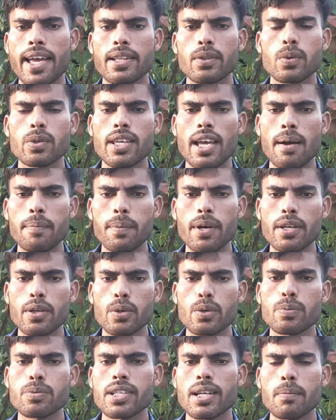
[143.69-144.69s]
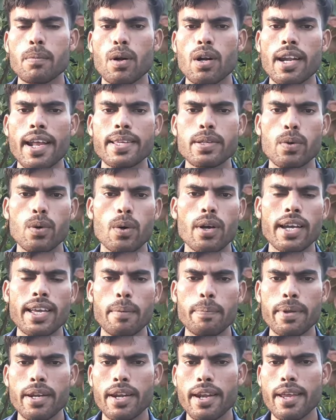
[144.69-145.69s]
है तो क्या आपका यूट्यूब चैनल मोनोटाइज होगा
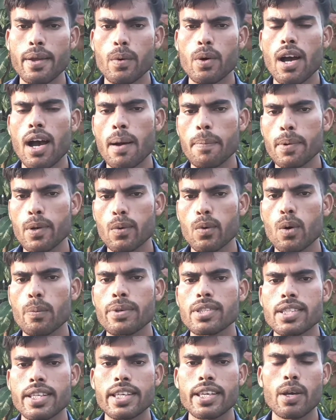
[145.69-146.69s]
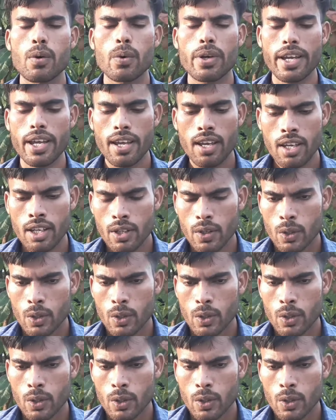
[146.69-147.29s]
या फिर नहीं होगा आप लोग वो भी सीख गए होंगे